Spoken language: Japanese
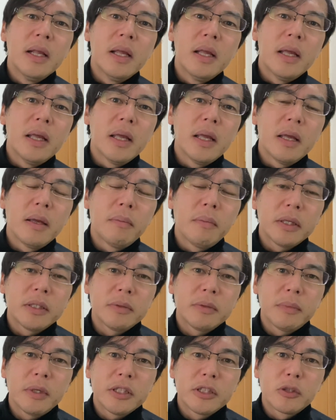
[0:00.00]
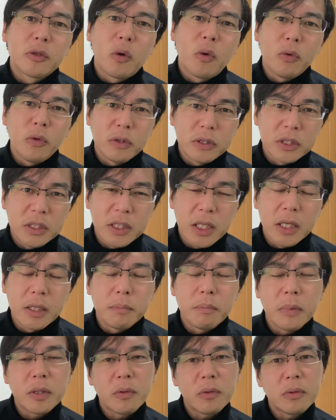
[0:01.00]
えー、ますますこの事態、
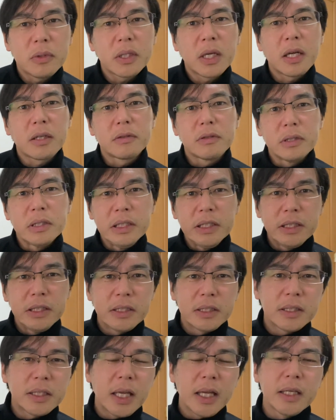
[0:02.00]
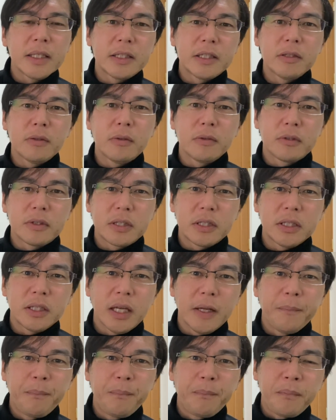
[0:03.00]
まあ、とにかく1対1の付き
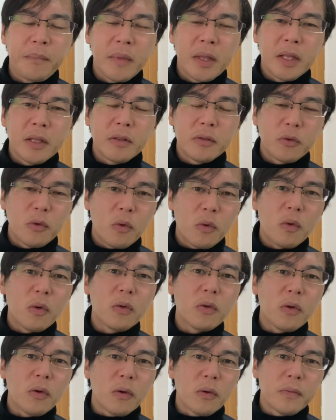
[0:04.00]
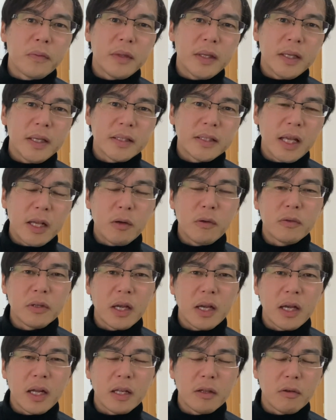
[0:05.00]
合い、どこのね、サロン
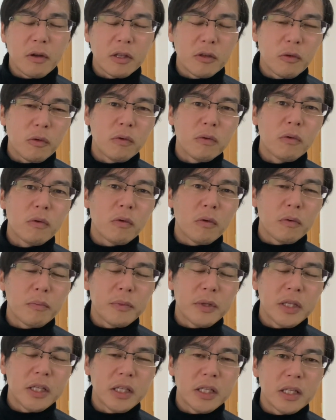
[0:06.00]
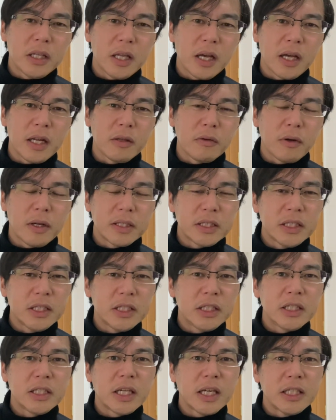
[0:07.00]
だからとか、どこのコミュニティだからとか、
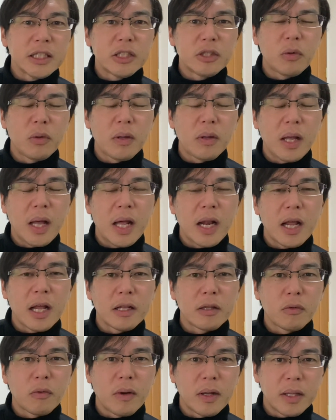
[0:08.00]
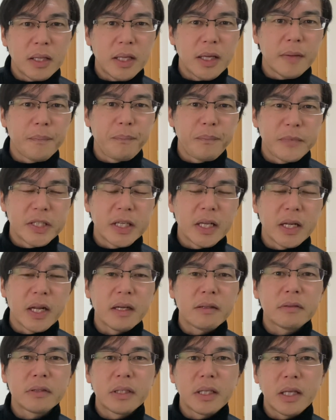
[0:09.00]
地域が一緒だからとかね、じゃ
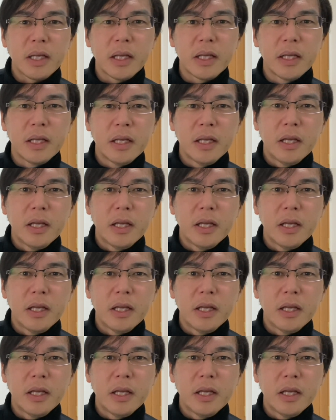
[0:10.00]
なくて、